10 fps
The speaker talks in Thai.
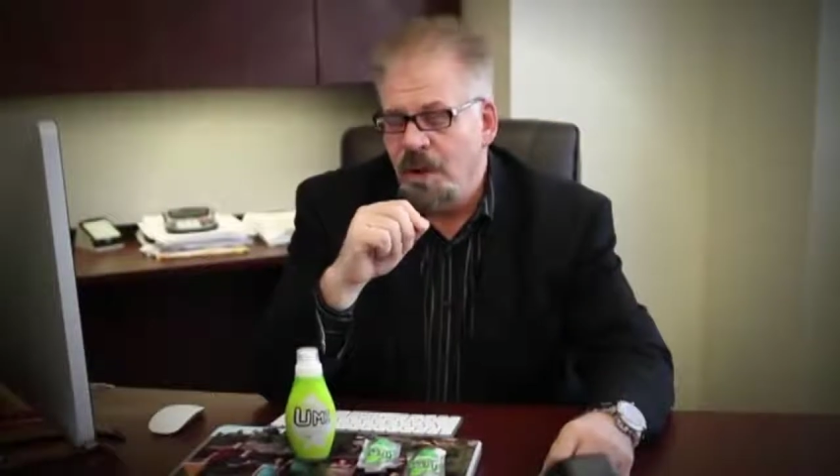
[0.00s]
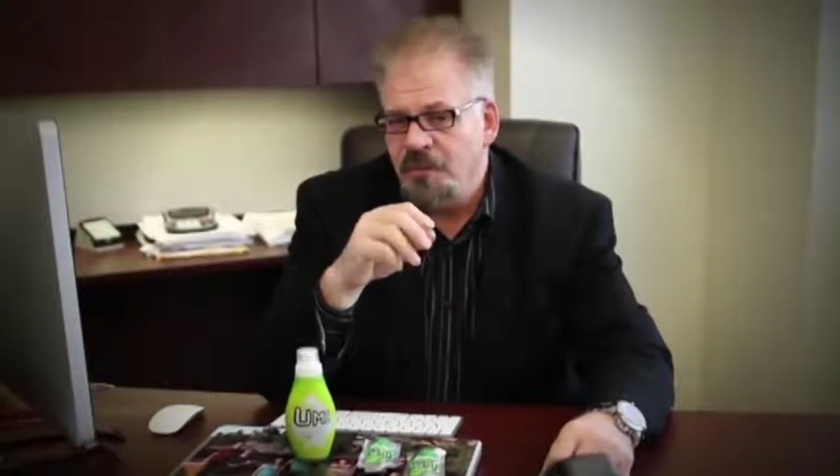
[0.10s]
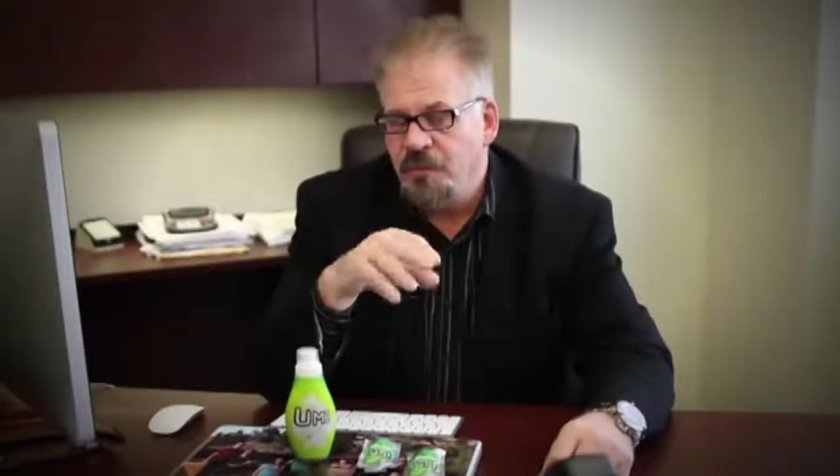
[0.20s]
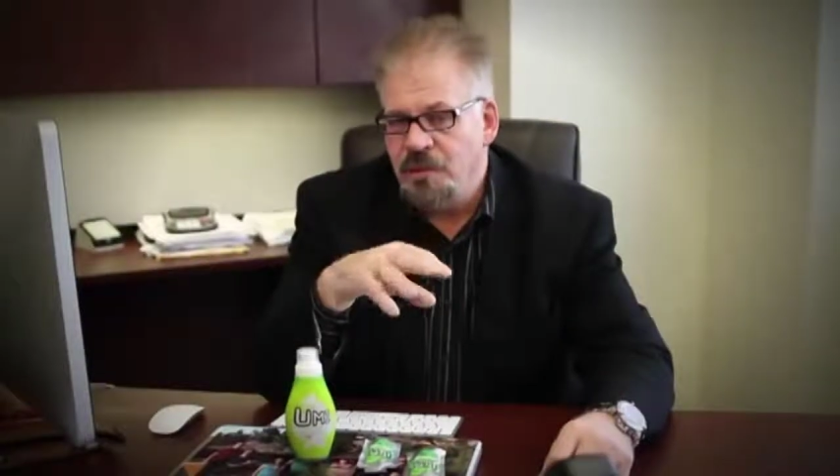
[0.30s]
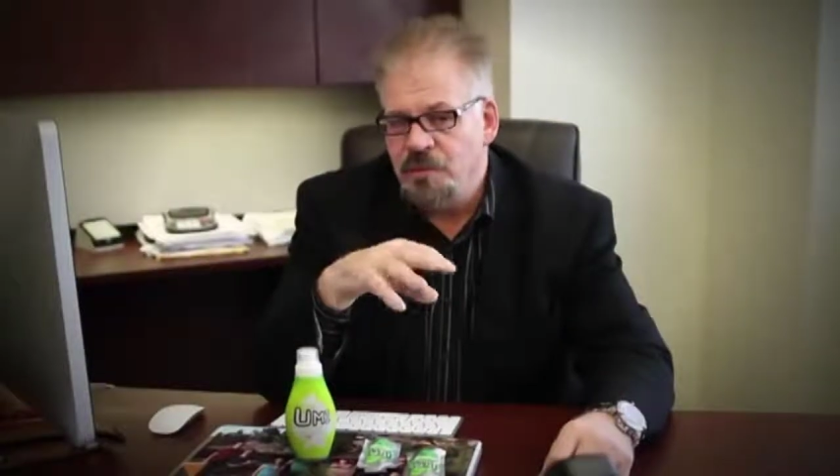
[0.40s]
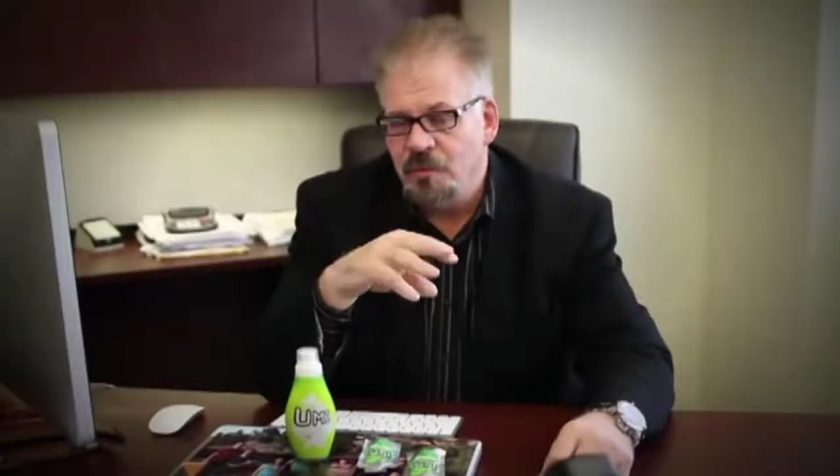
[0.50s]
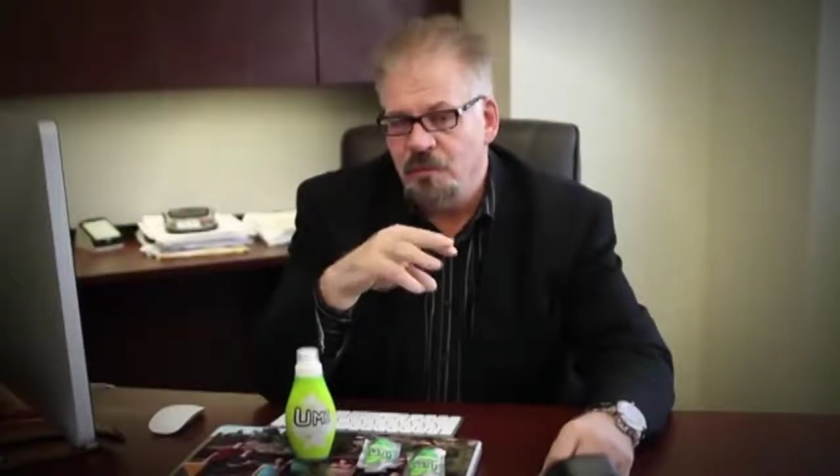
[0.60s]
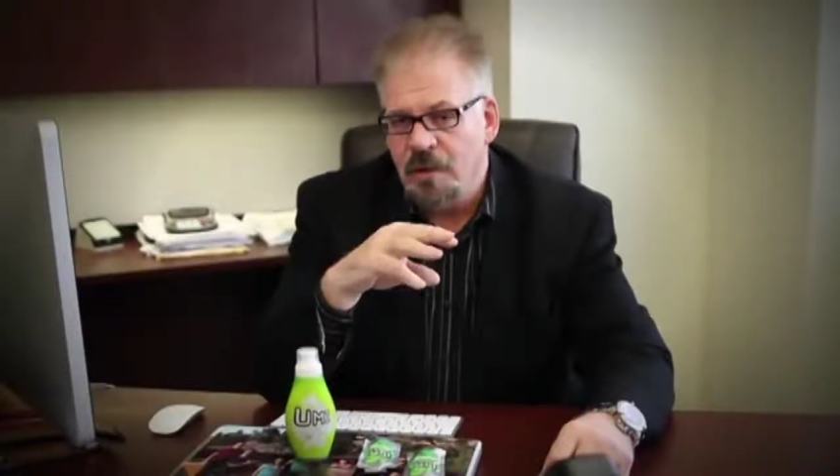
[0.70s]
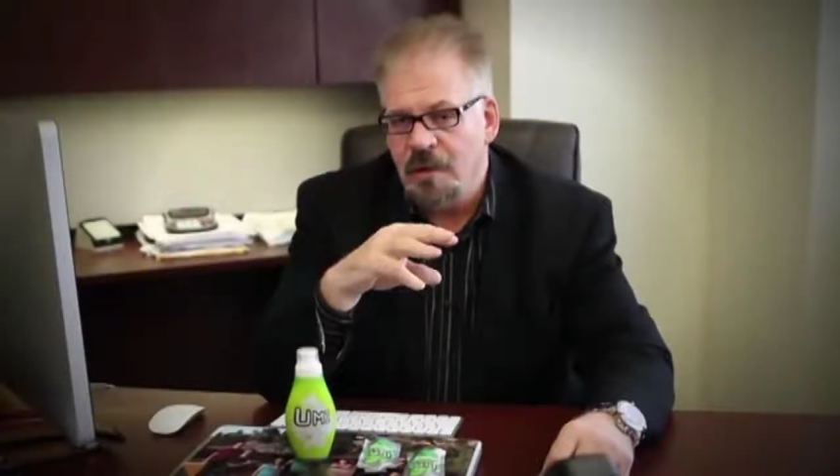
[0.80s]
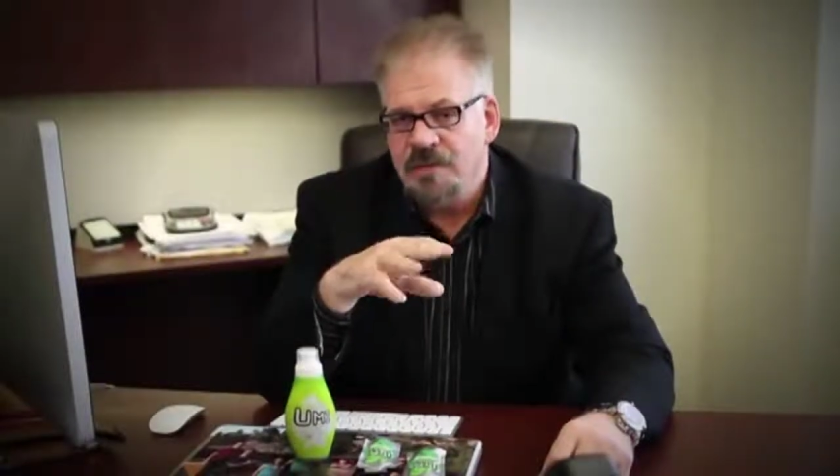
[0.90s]
ที่ผ่านมา
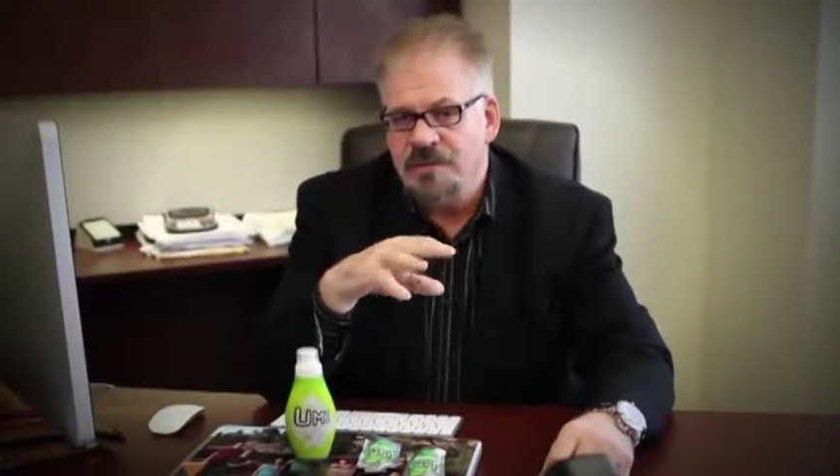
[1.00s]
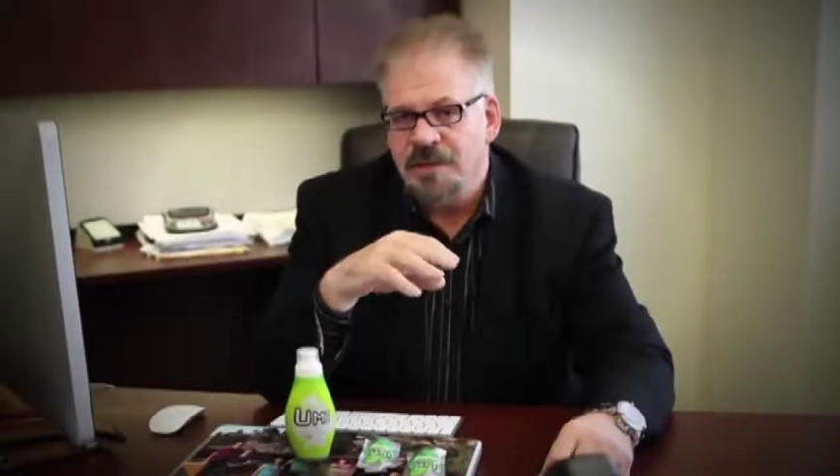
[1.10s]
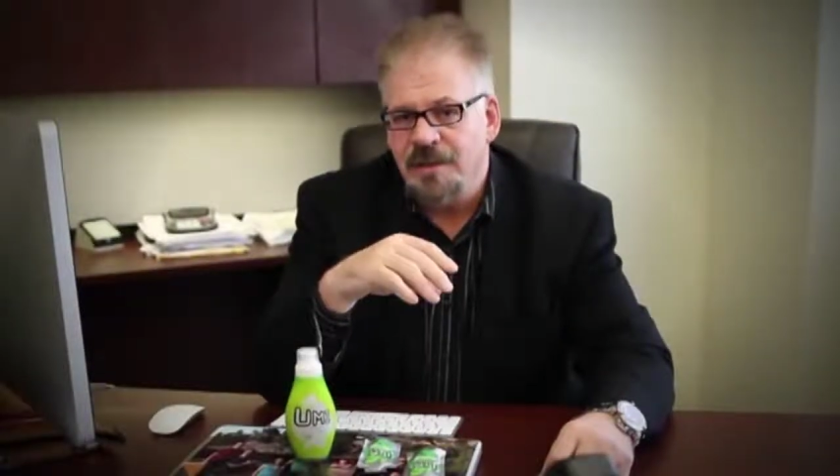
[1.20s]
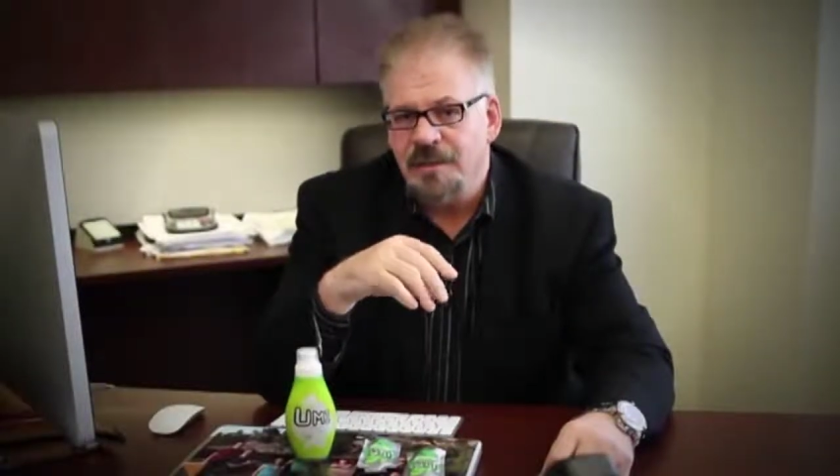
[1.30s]
ลูกทั้งสาม